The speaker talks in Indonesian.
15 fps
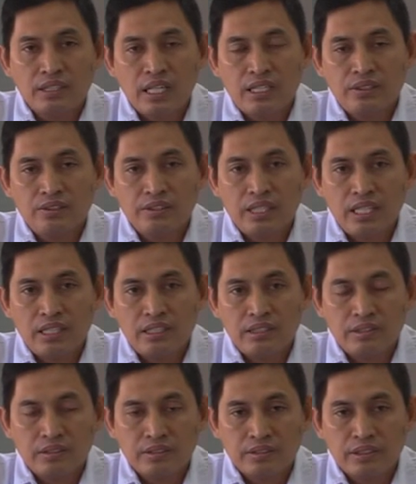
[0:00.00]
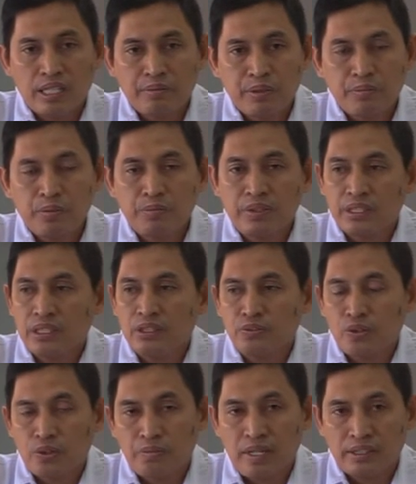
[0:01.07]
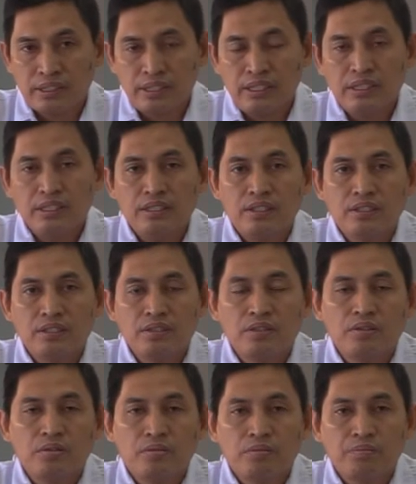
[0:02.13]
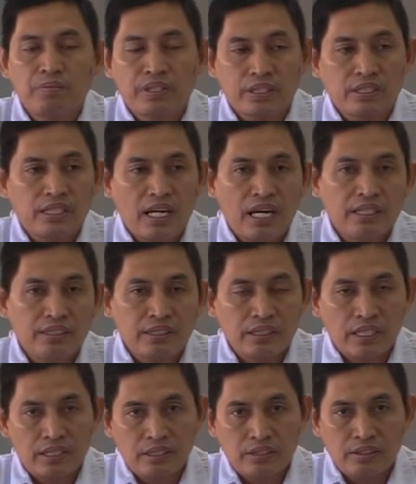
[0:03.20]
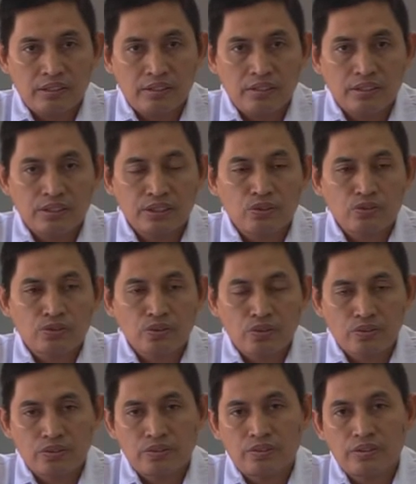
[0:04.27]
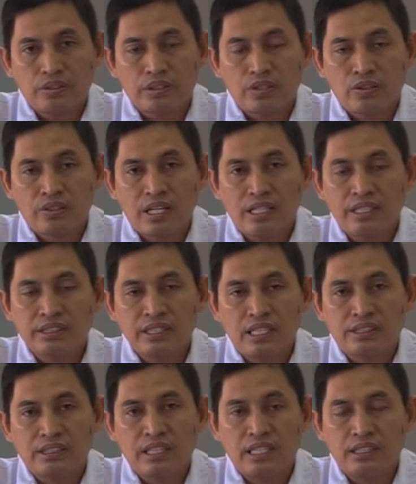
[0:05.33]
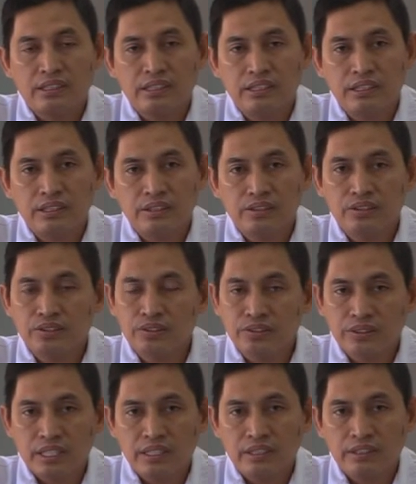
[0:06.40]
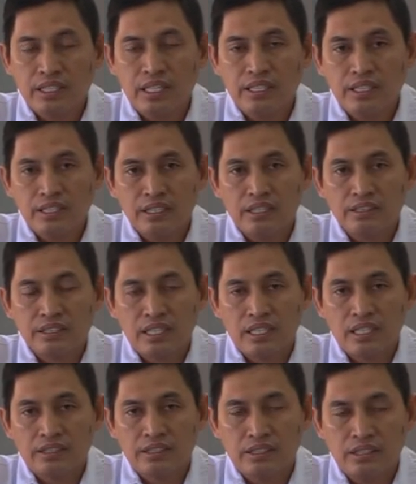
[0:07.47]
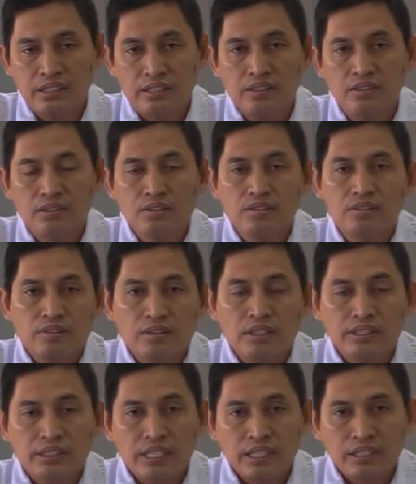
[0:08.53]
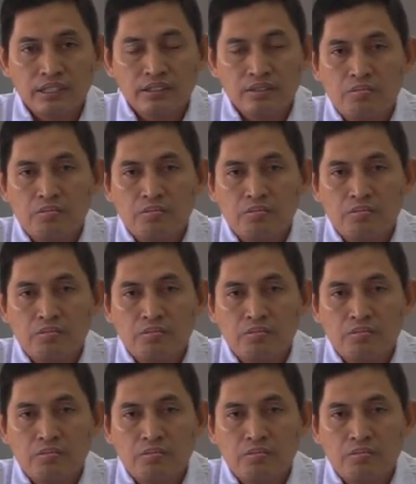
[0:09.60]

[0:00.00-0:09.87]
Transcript: selanjutnya kami memberi informasi berkenaan dengan struktur keorganisasian di jurusan teknik instalasi listrik.